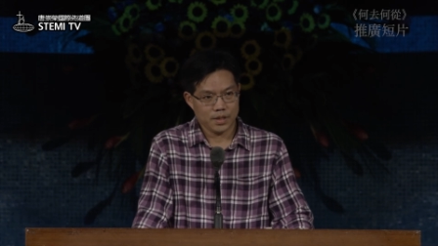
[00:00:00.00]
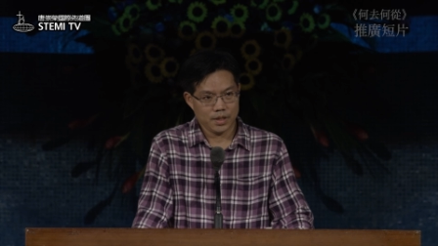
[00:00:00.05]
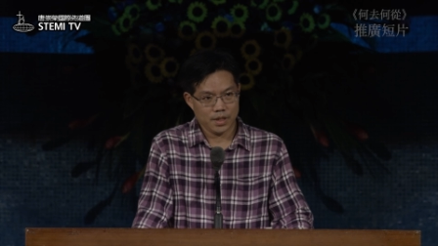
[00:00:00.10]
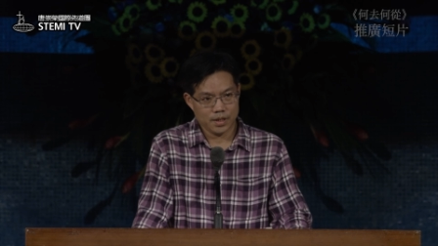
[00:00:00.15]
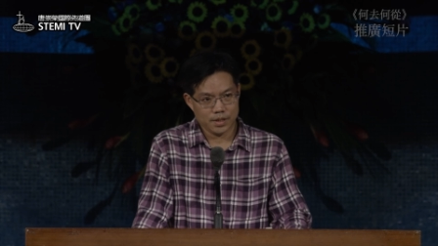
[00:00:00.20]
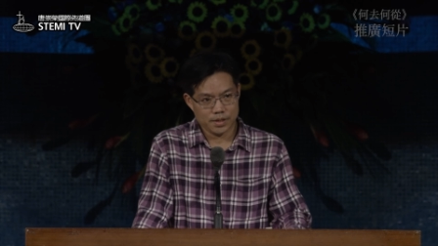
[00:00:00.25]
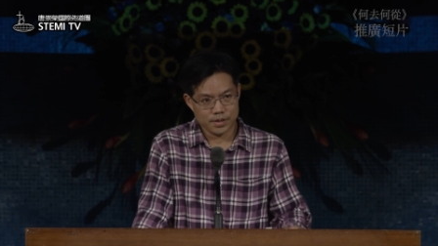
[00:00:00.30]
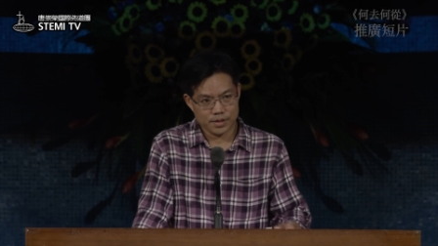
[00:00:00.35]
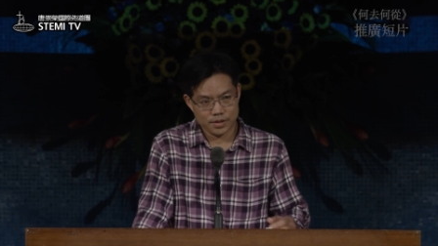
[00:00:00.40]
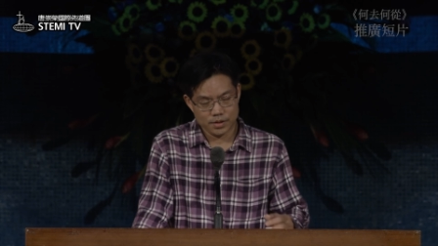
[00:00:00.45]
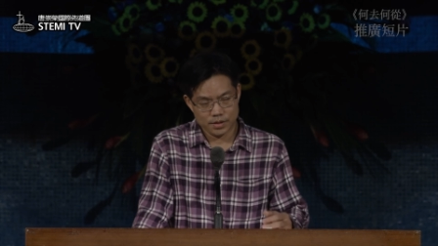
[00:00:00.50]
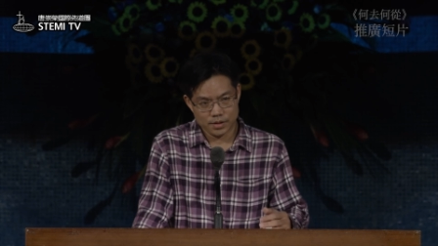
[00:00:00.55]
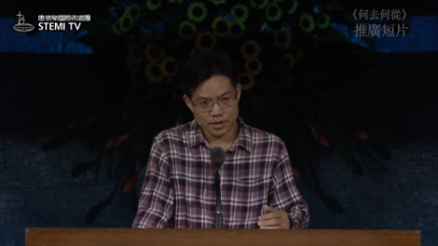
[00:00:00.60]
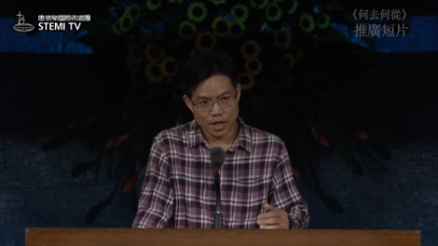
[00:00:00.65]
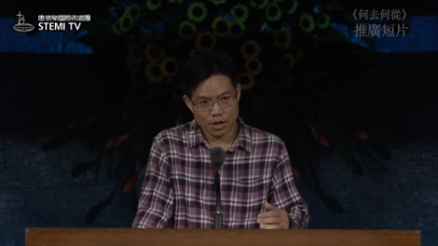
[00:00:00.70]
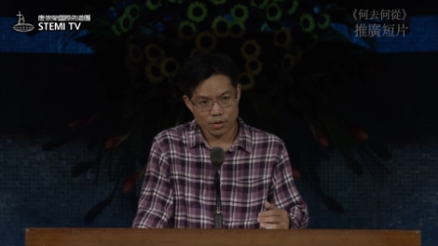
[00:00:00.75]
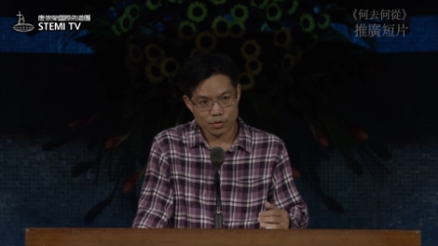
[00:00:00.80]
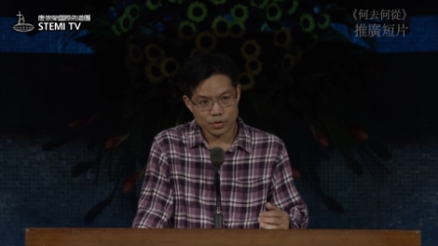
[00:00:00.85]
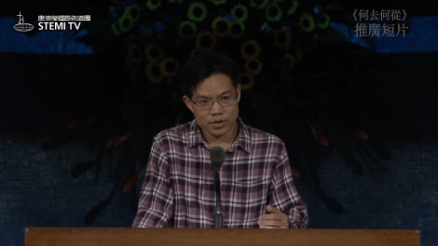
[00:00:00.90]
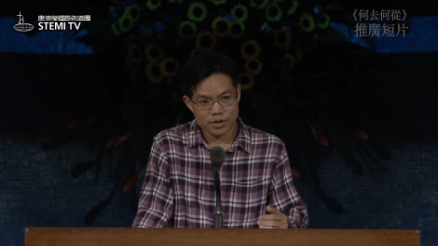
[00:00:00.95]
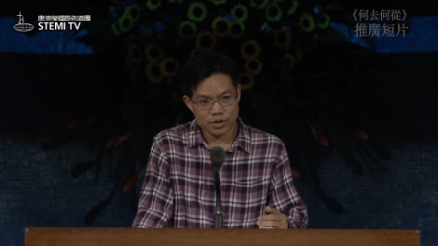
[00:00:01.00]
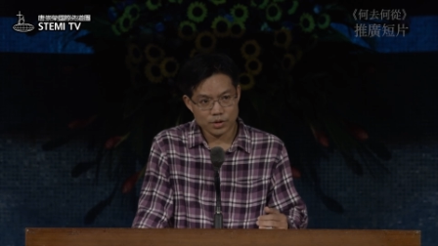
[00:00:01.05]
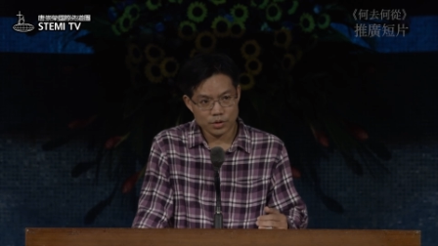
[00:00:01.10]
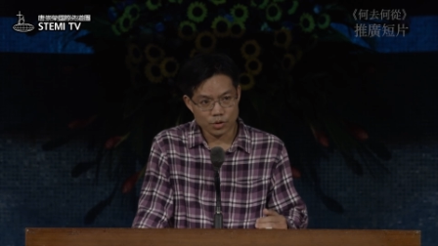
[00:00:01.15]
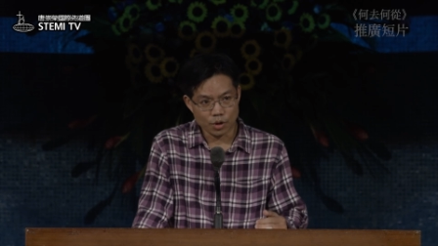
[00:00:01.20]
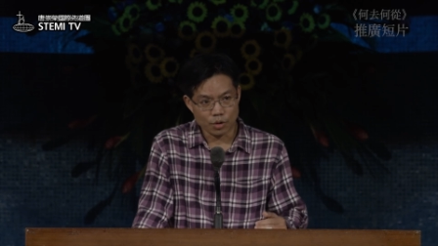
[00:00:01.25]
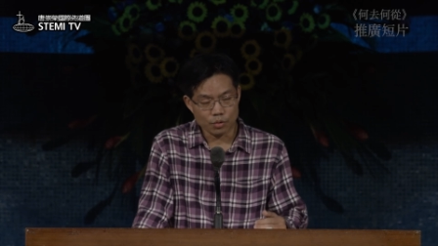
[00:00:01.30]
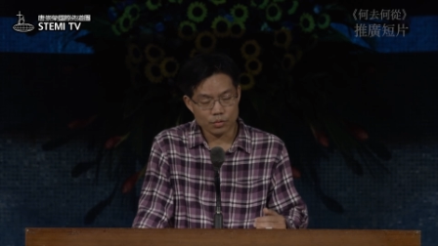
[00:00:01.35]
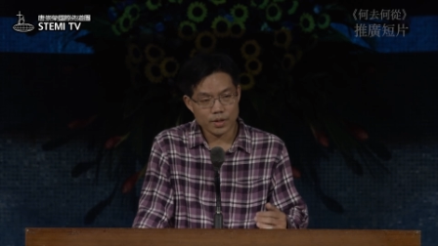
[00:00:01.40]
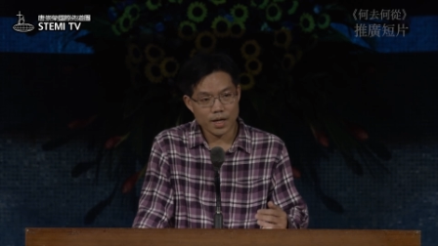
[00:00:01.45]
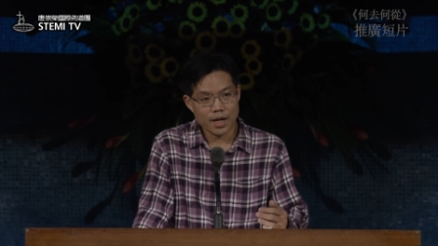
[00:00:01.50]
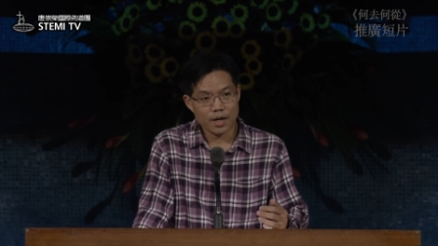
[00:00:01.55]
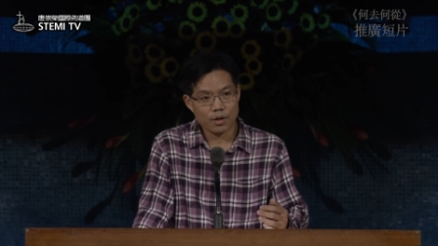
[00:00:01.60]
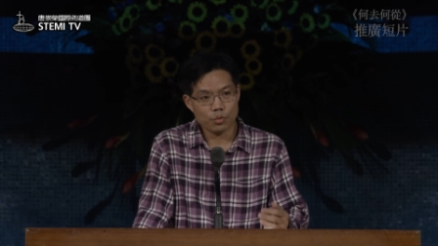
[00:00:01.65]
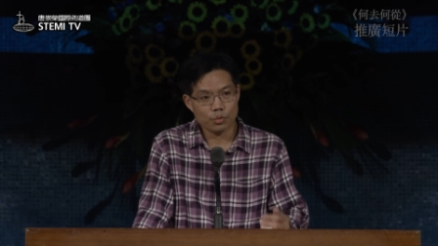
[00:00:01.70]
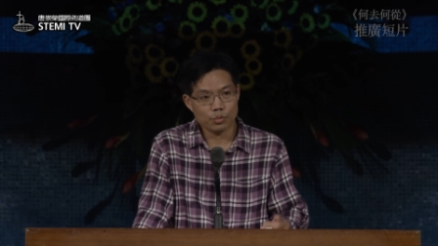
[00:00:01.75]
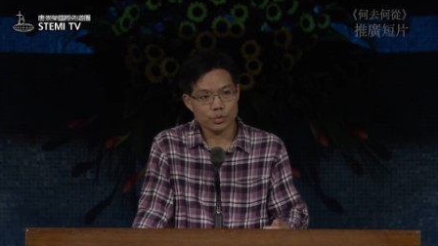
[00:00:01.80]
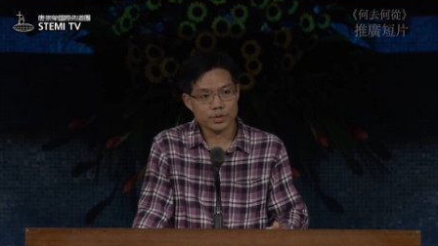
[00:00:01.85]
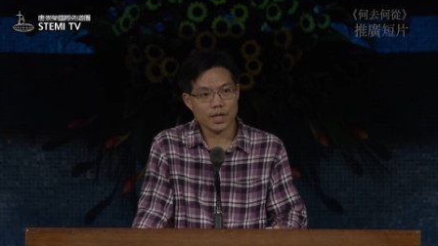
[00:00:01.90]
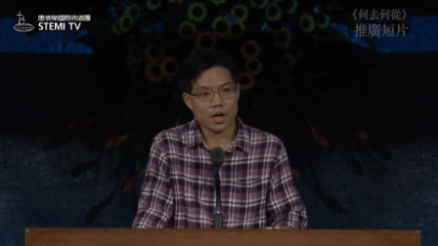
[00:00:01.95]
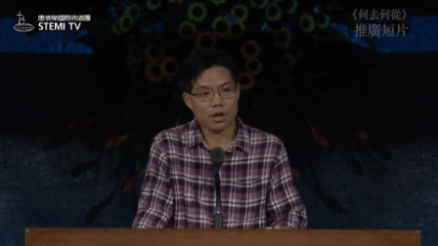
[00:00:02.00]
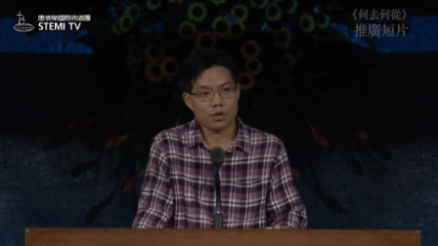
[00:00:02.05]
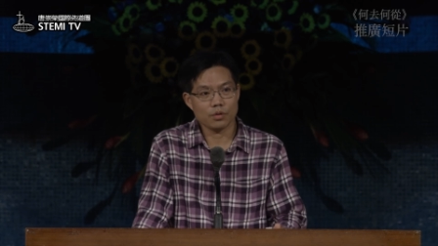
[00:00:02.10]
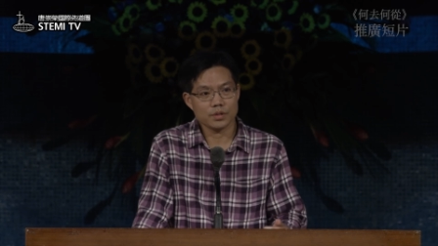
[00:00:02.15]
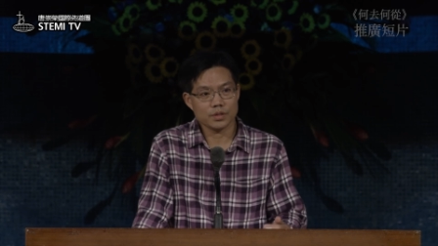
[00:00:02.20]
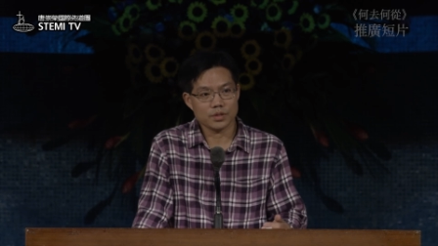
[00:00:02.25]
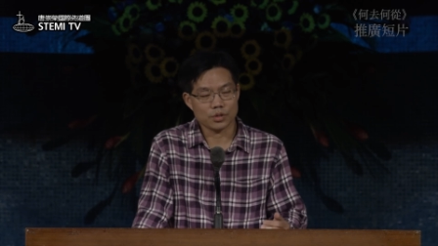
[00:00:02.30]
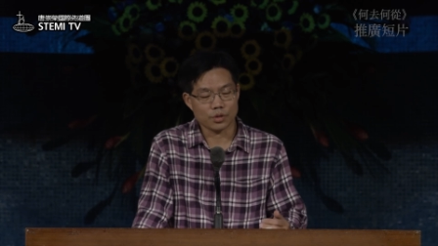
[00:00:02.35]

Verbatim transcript: 呃，要从那呼召，